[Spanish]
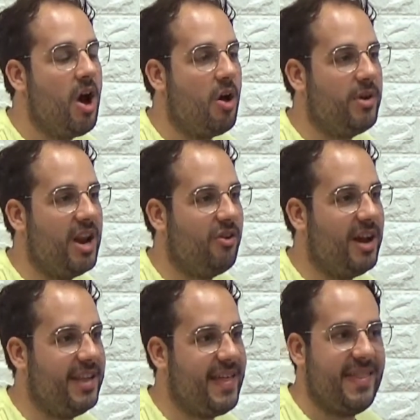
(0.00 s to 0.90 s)
una
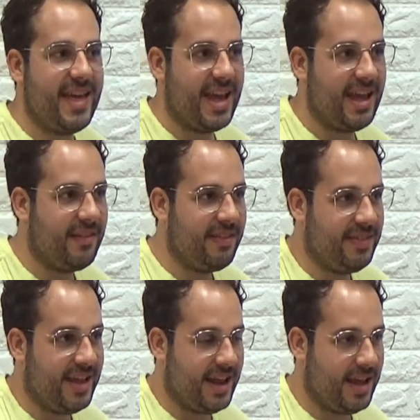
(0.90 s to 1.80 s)
localidad de,
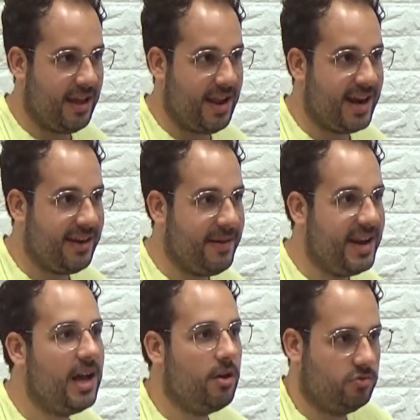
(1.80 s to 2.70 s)
de la
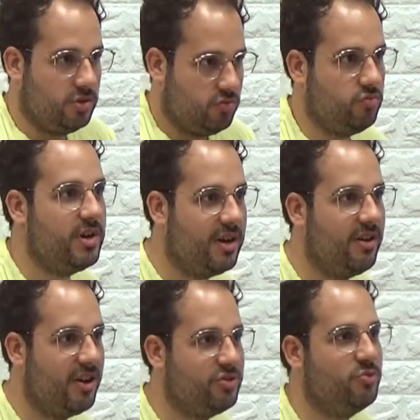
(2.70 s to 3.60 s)
Ribera
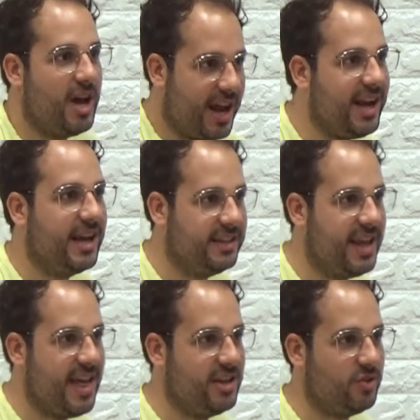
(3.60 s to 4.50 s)
es, una gran
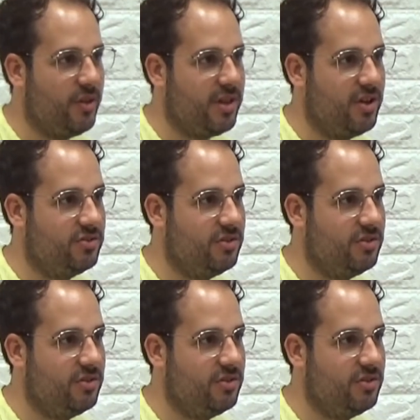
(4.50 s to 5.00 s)
cantidad de socios.